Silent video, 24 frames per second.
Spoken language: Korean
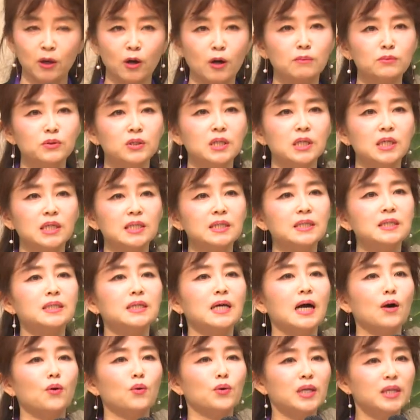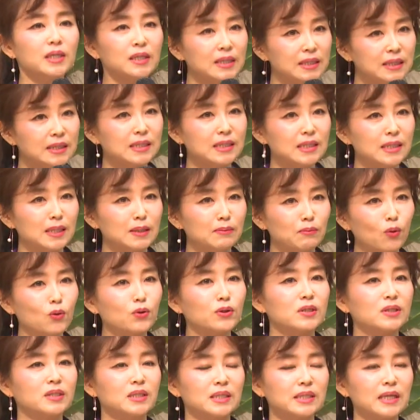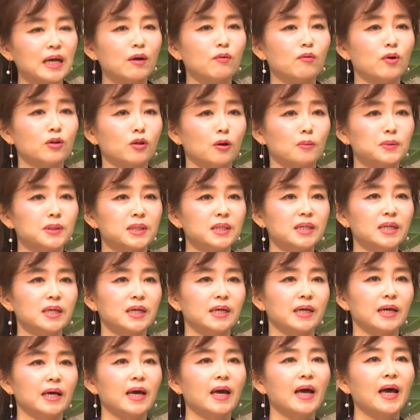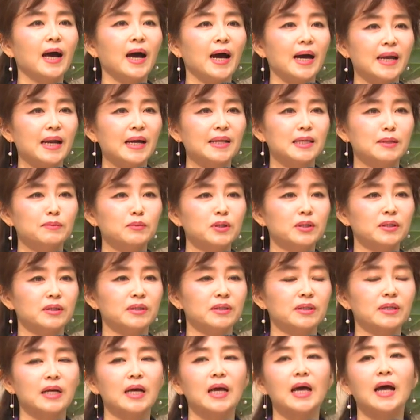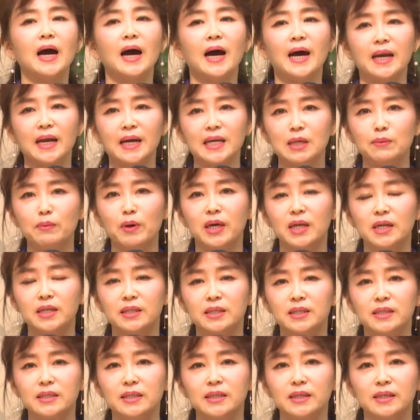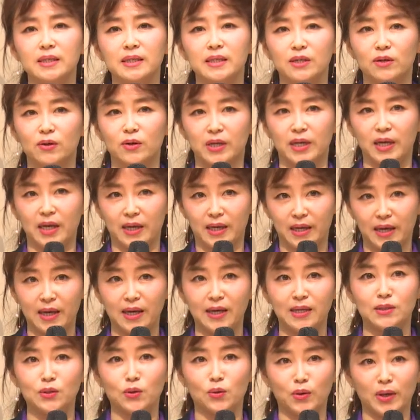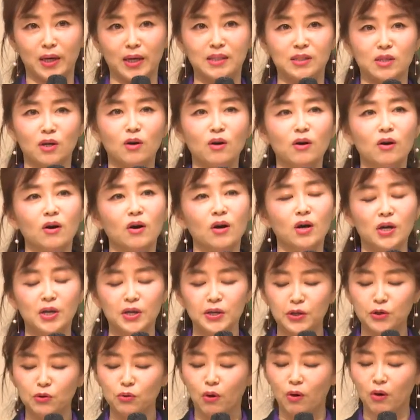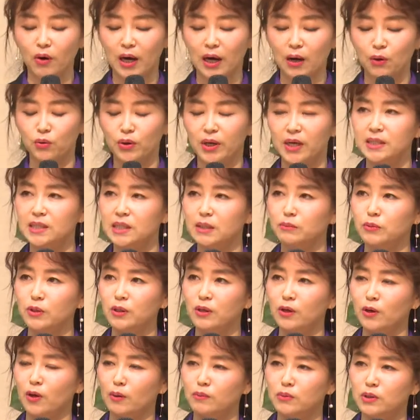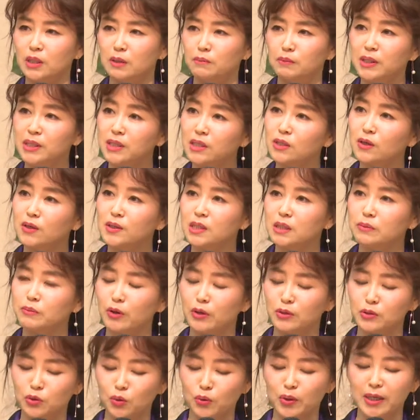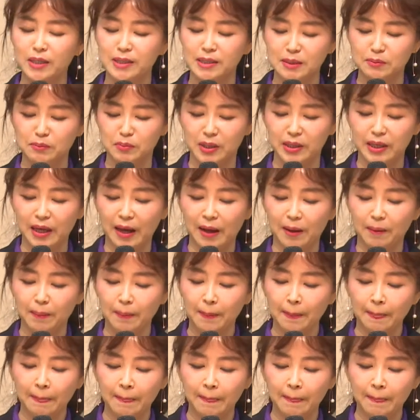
여러분들이 인지하고 있든지 모르든지 상관없이 하나님은 하나님의 일들을 그렇게 계속해서 이루어 가고 계심을 여러분이 믿으셨으면 좋겠습니다.